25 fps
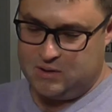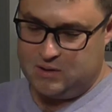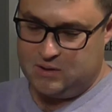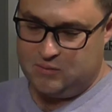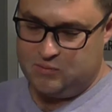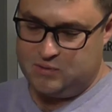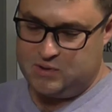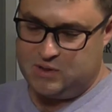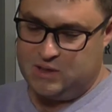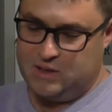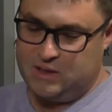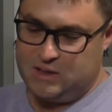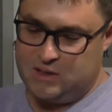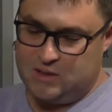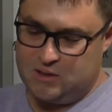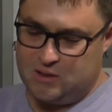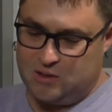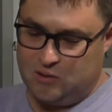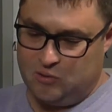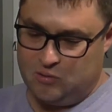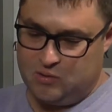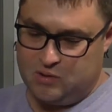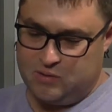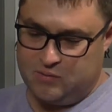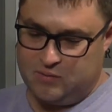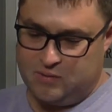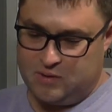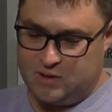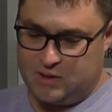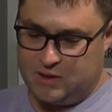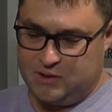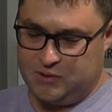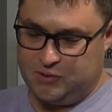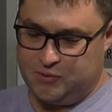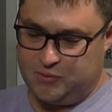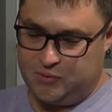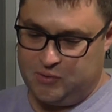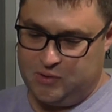усиление налогового
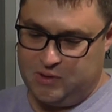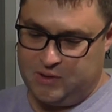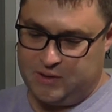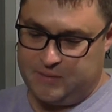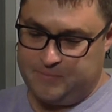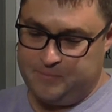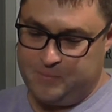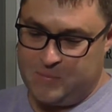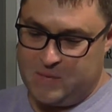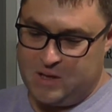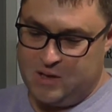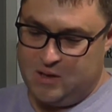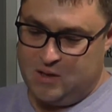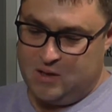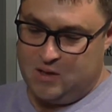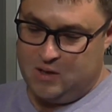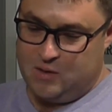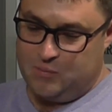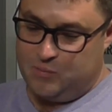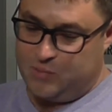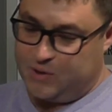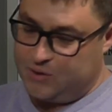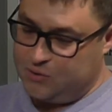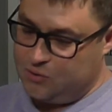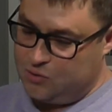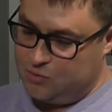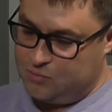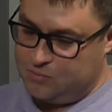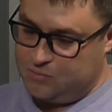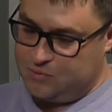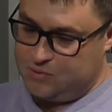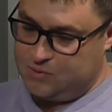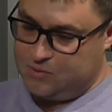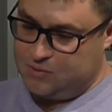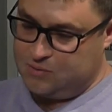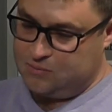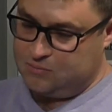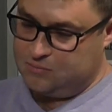контроля. Угу. Потом
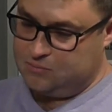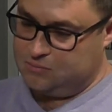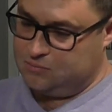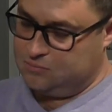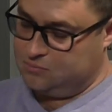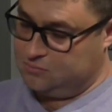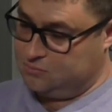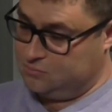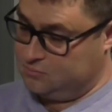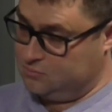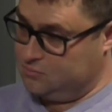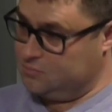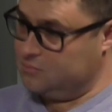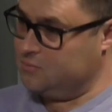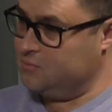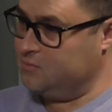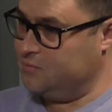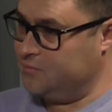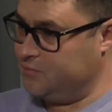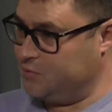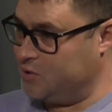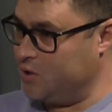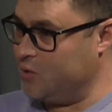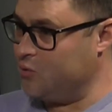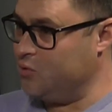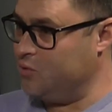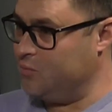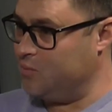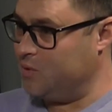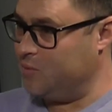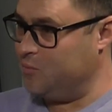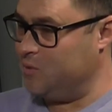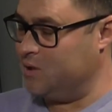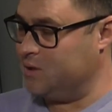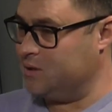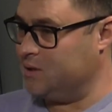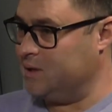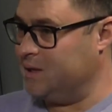Второй
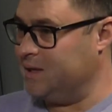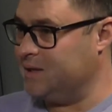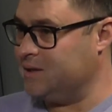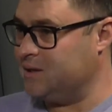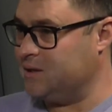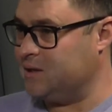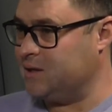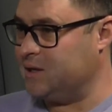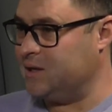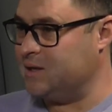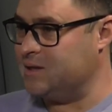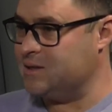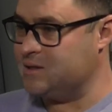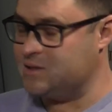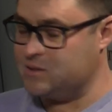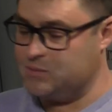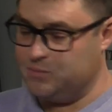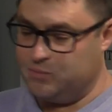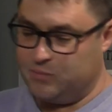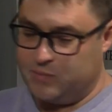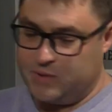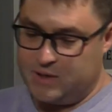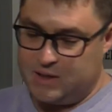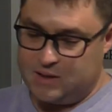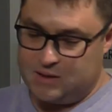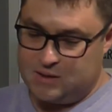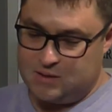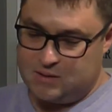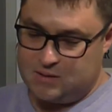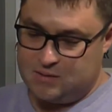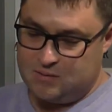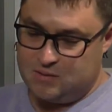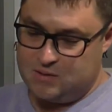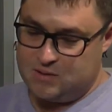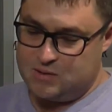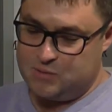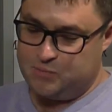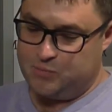момент – это спад
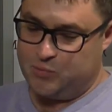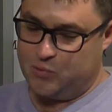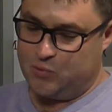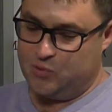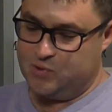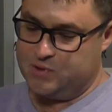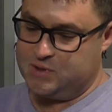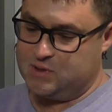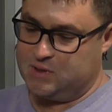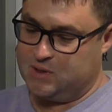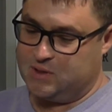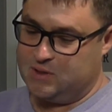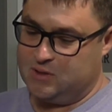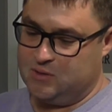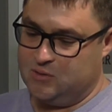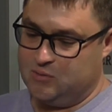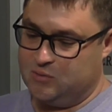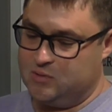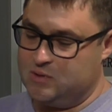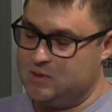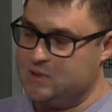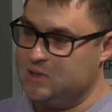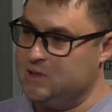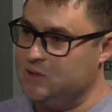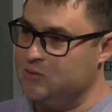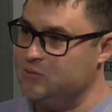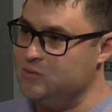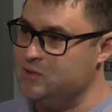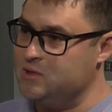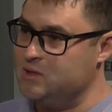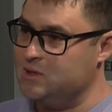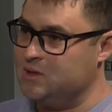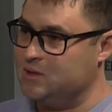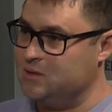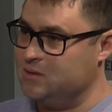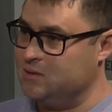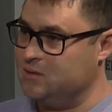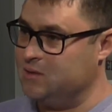спроса, то есть люди
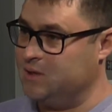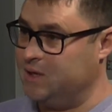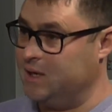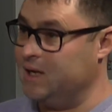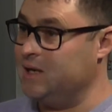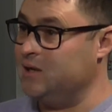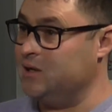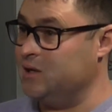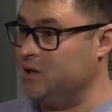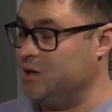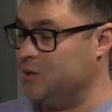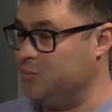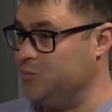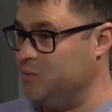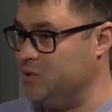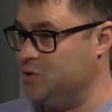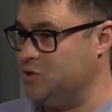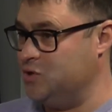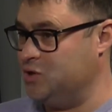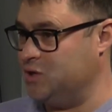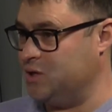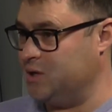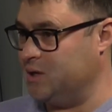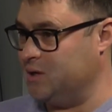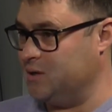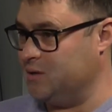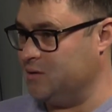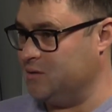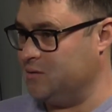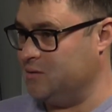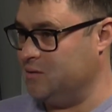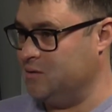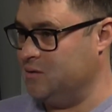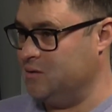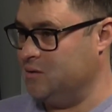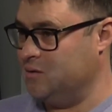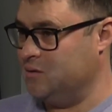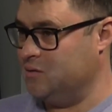угу. реально обнищали.
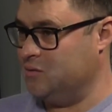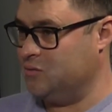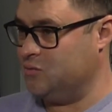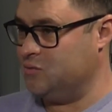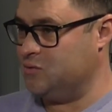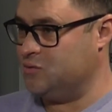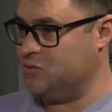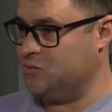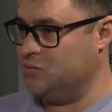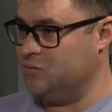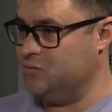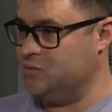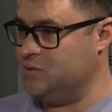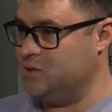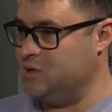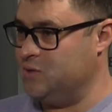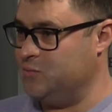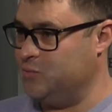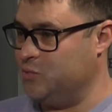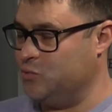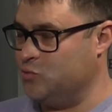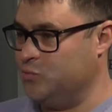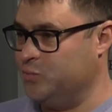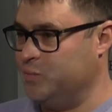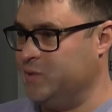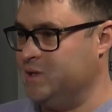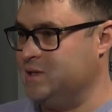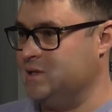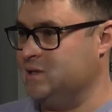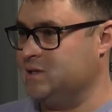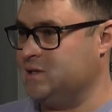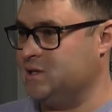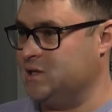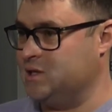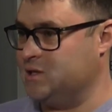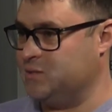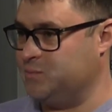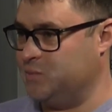То есть у людей
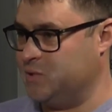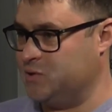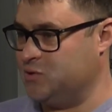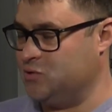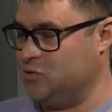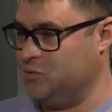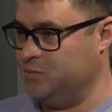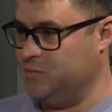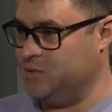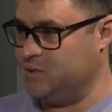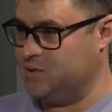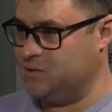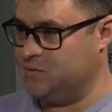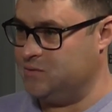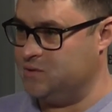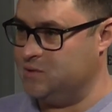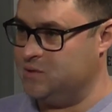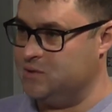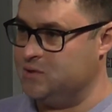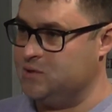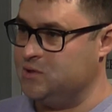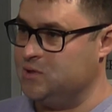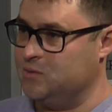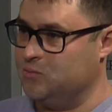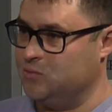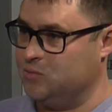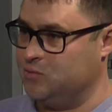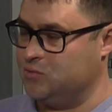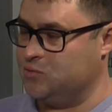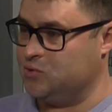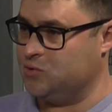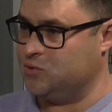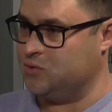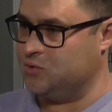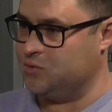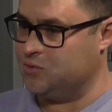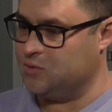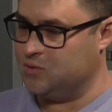покупательская способность в связи с тем, то,
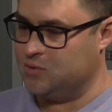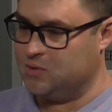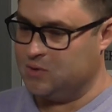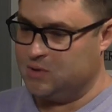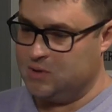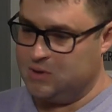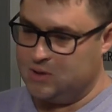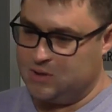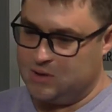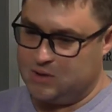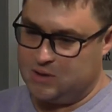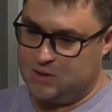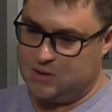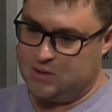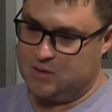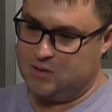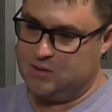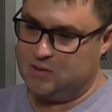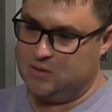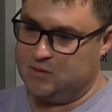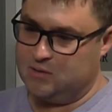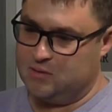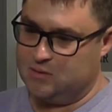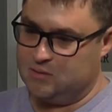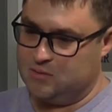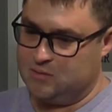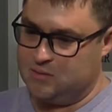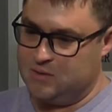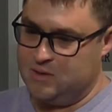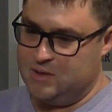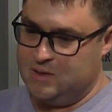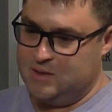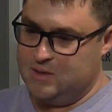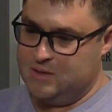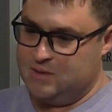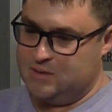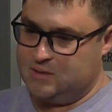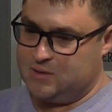что, э,
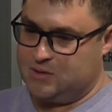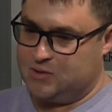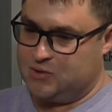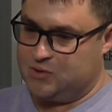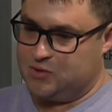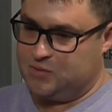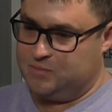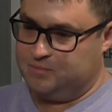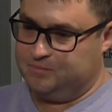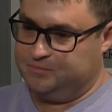скажем,